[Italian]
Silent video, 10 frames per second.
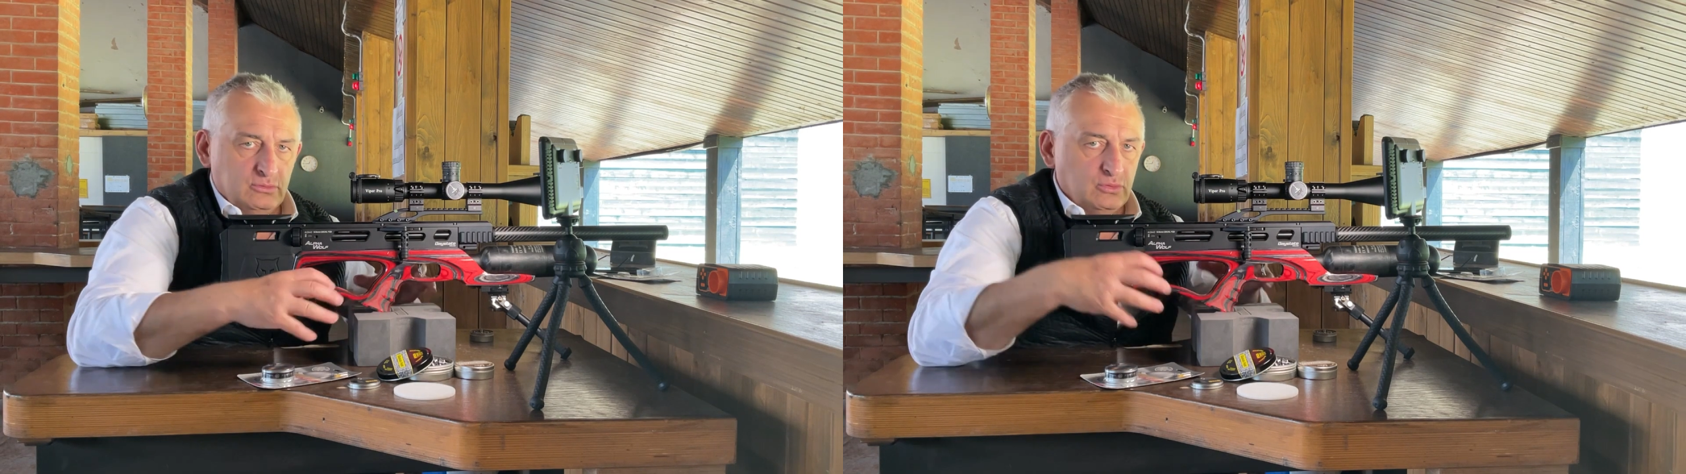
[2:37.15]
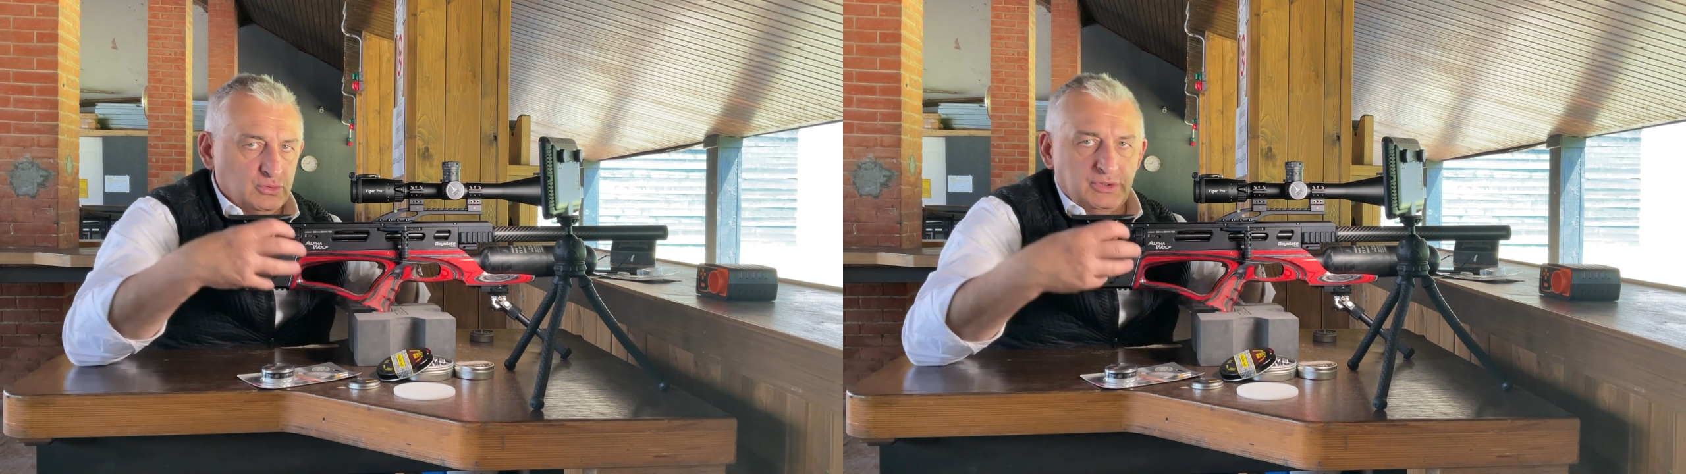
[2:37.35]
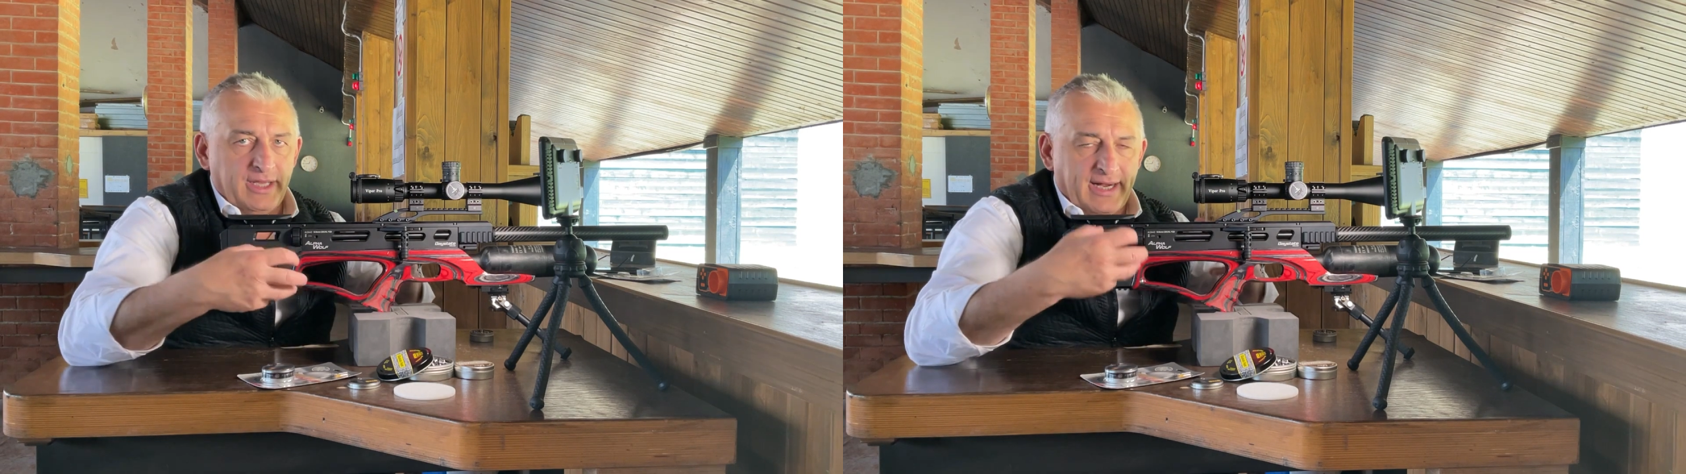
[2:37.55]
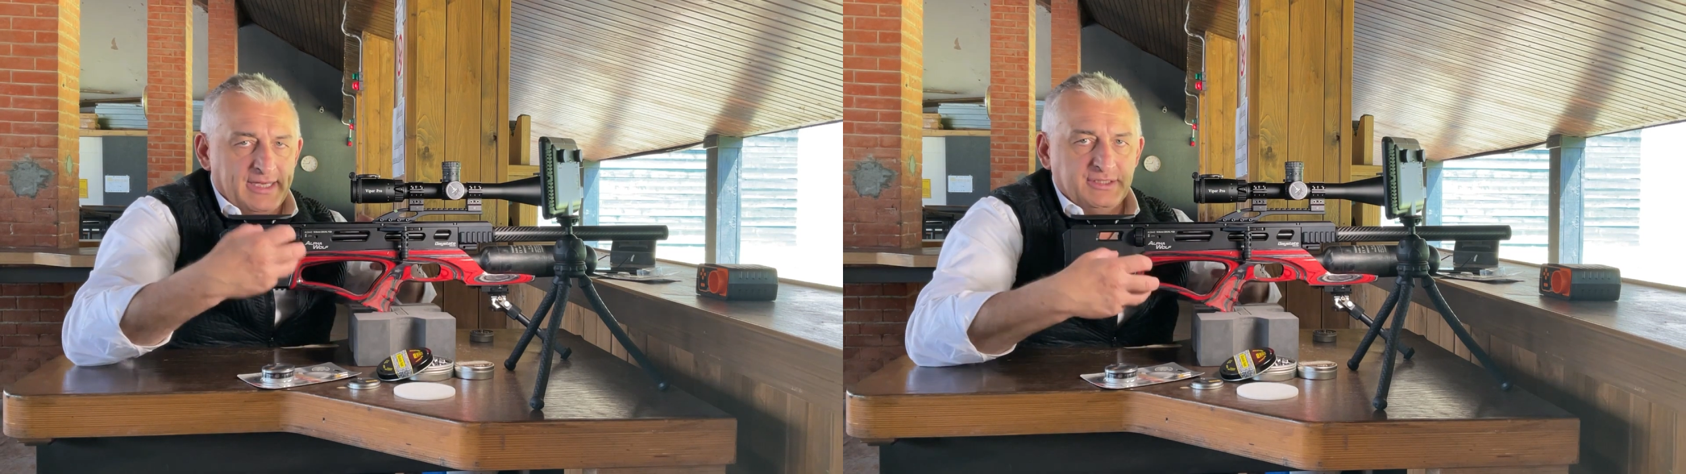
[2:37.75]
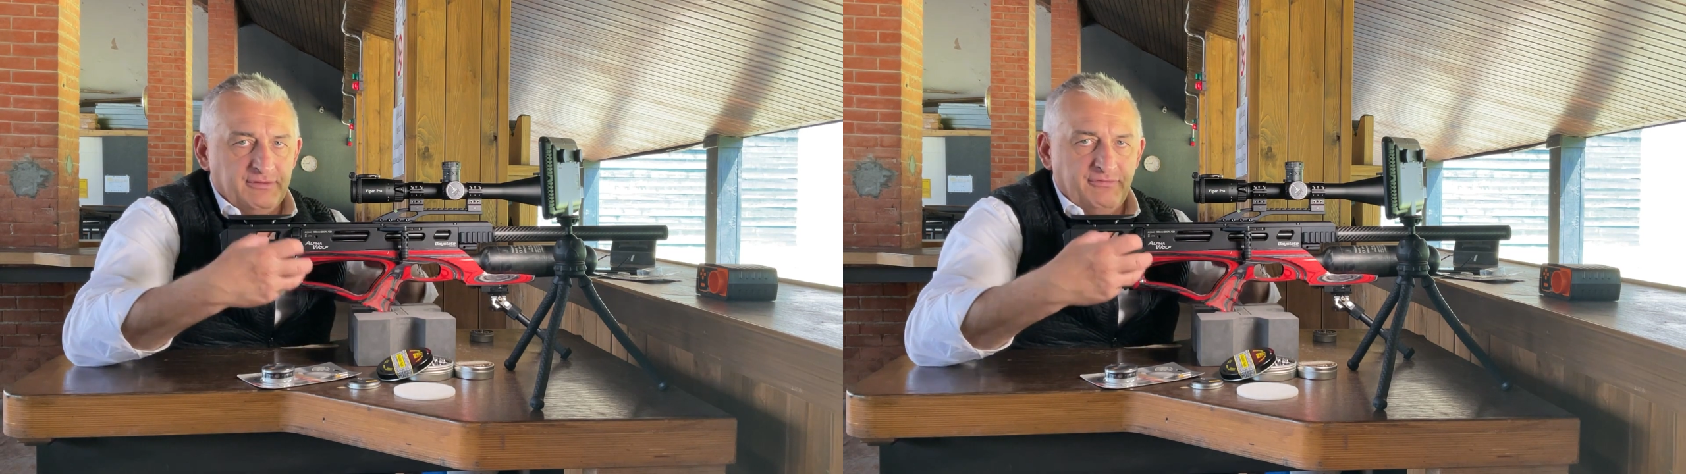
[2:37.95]
uso dei
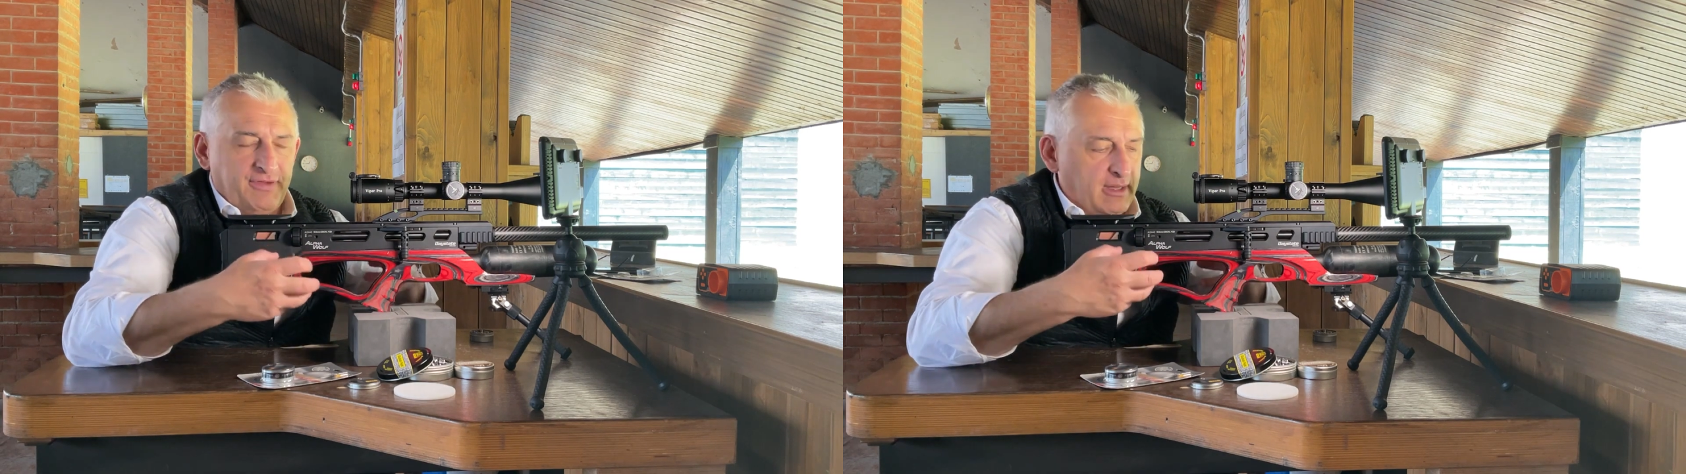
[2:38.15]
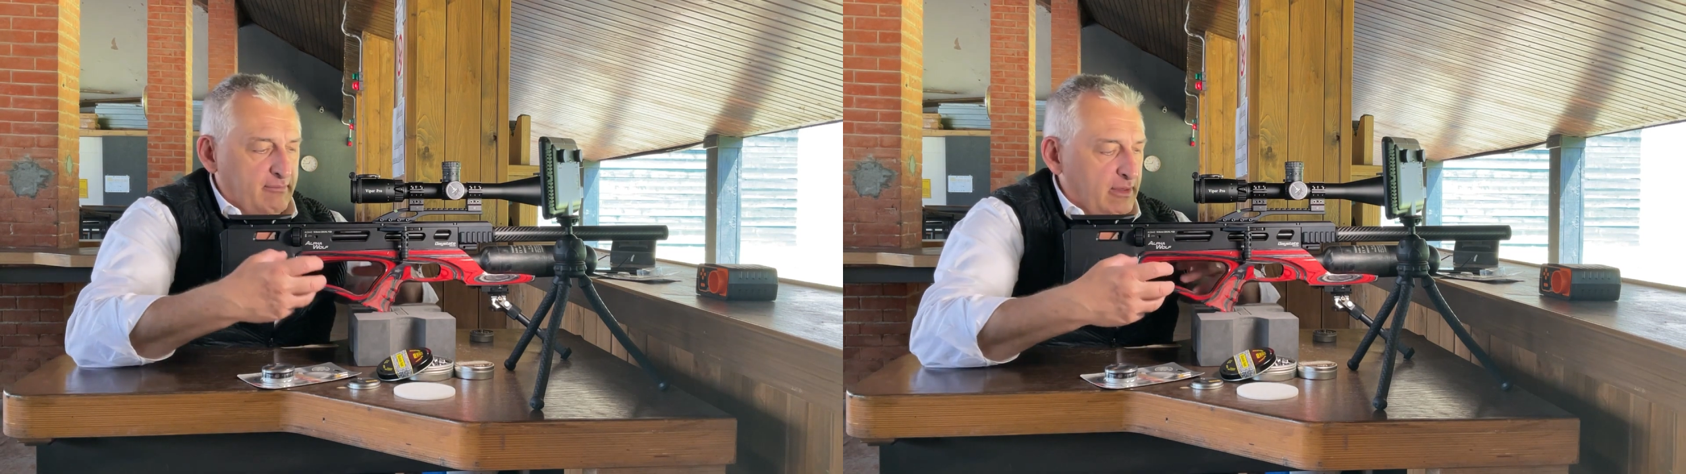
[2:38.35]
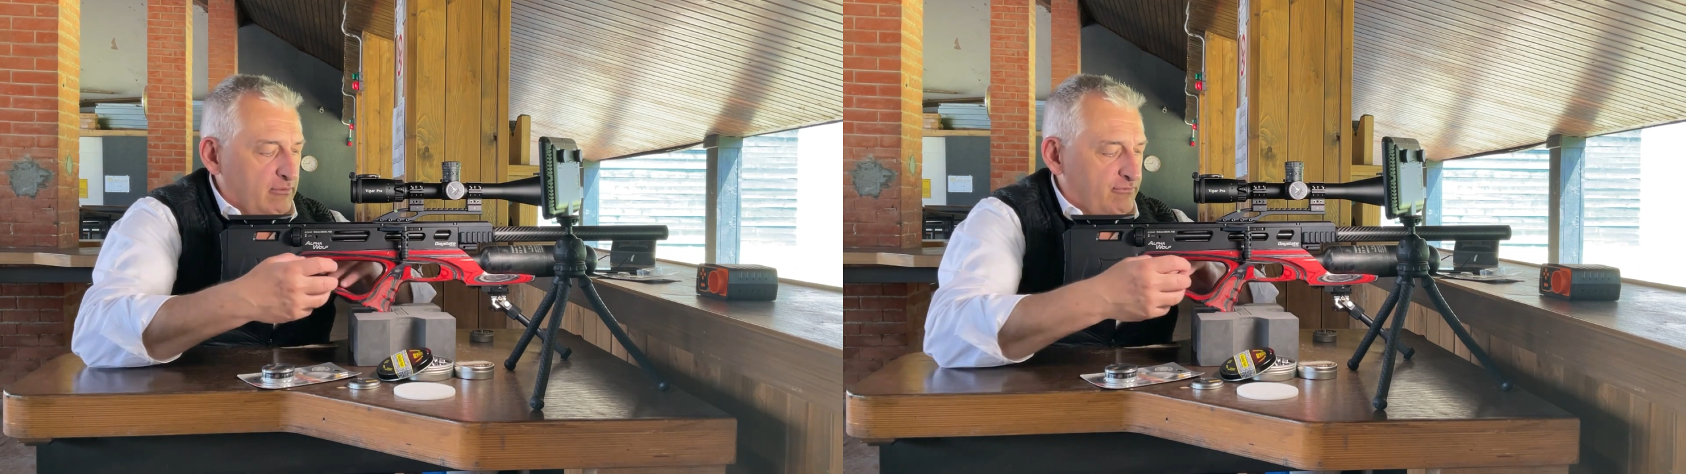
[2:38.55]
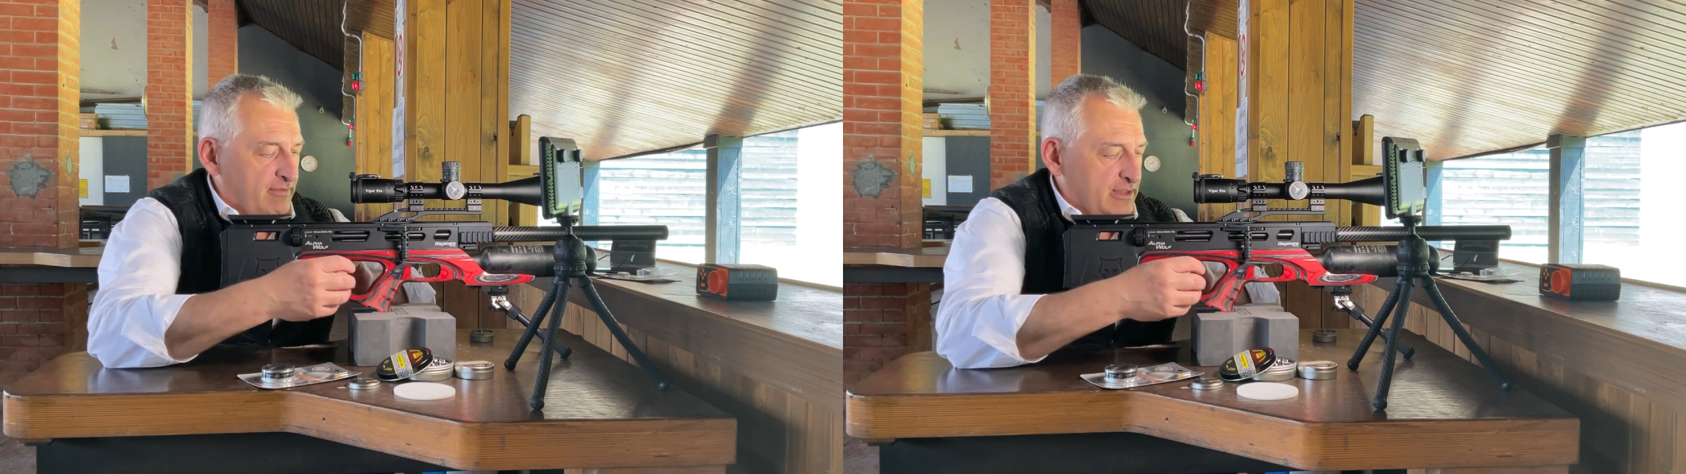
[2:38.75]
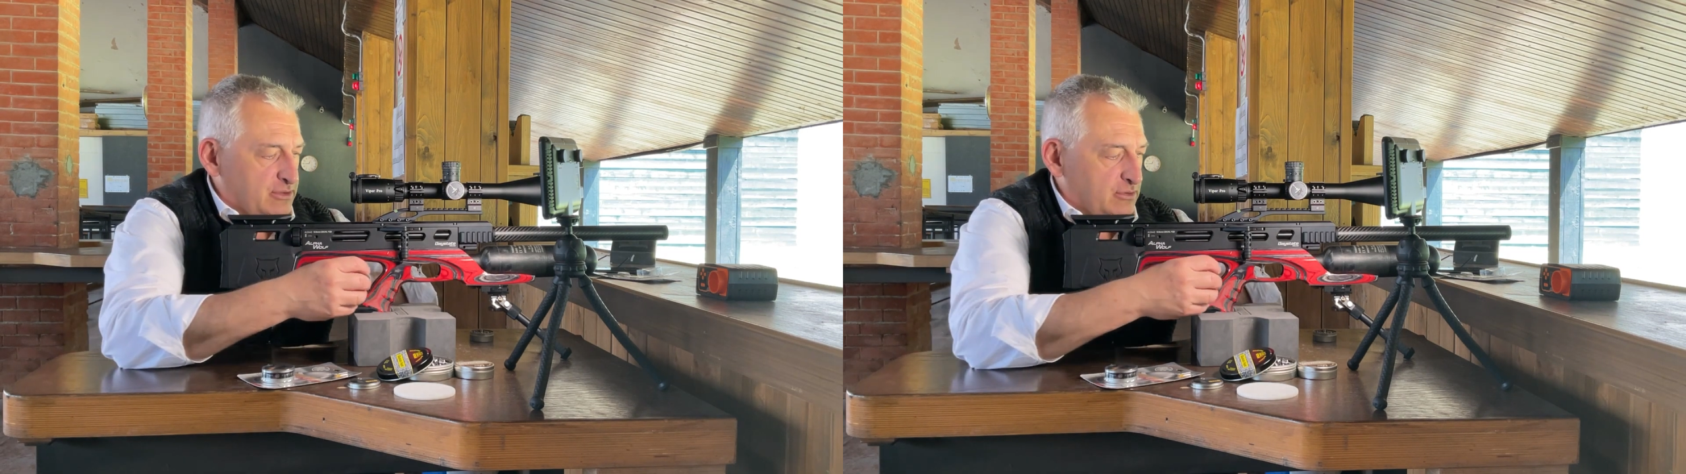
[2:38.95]
rest fermi, non
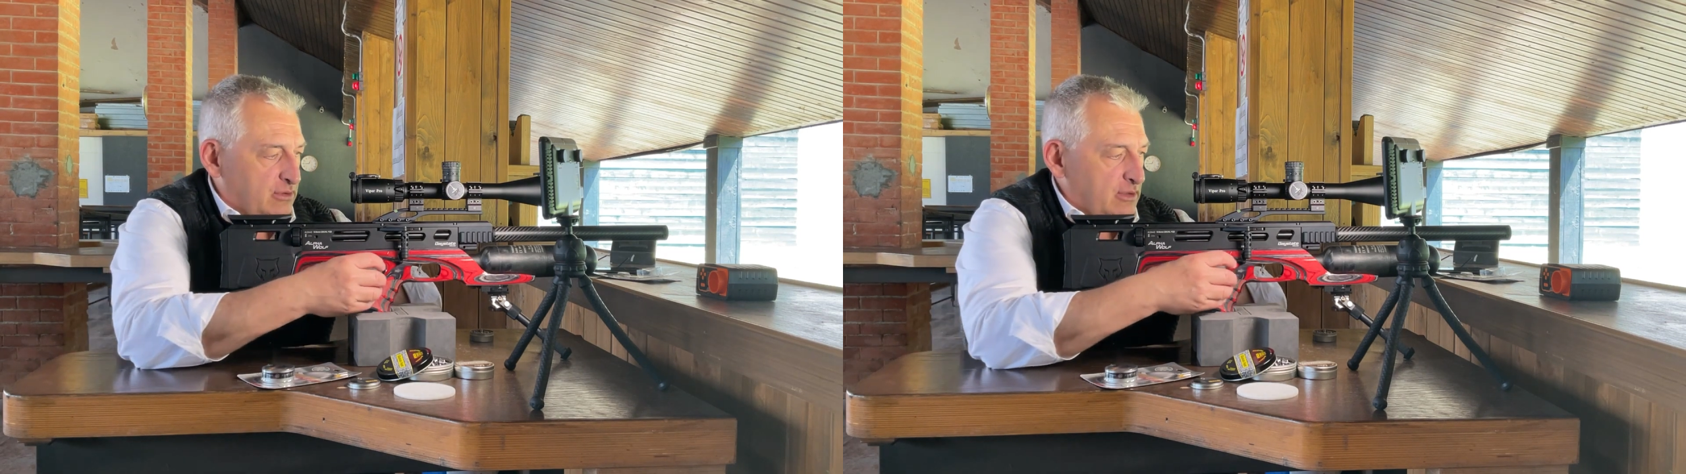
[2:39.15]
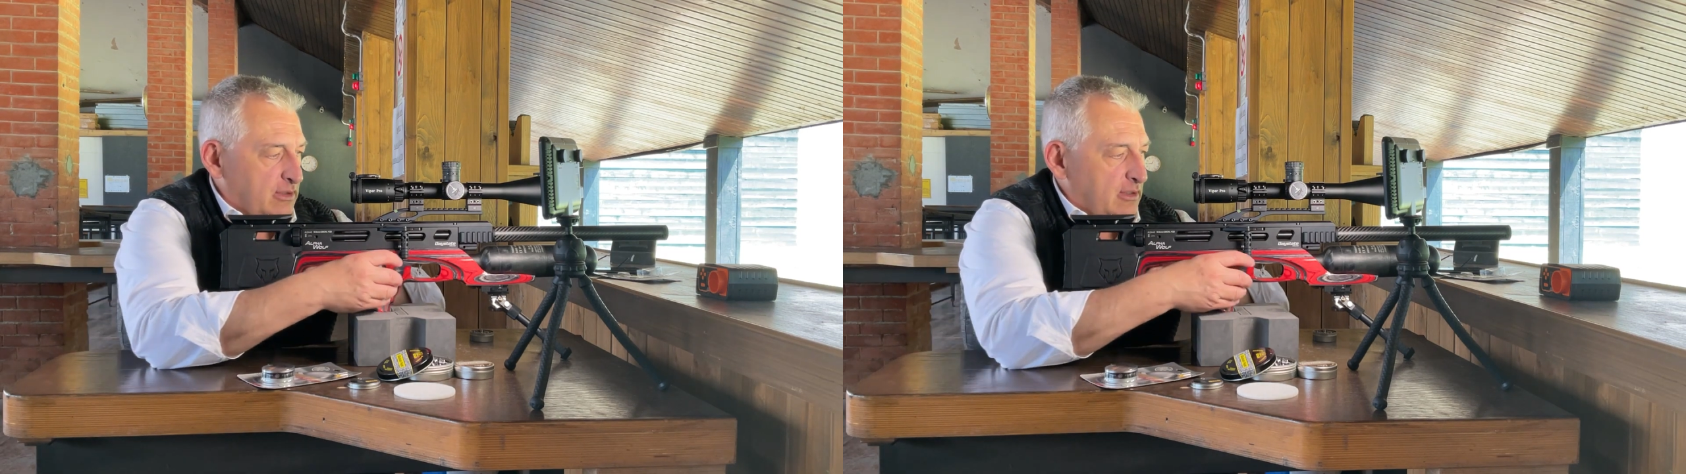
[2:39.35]
faccio